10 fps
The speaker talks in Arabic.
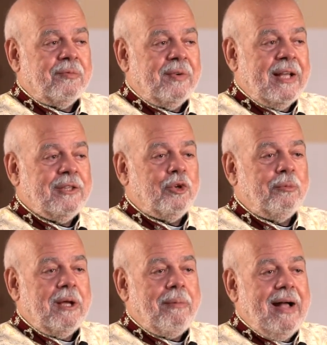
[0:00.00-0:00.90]
فانتم
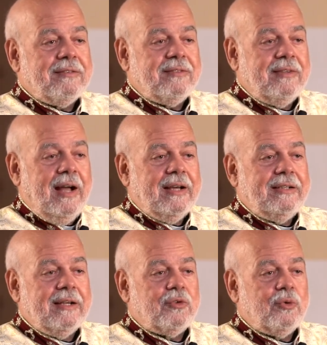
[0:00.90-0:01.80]
تبحثن عن
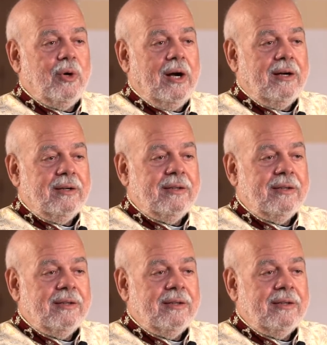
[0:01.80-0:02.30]
يسوع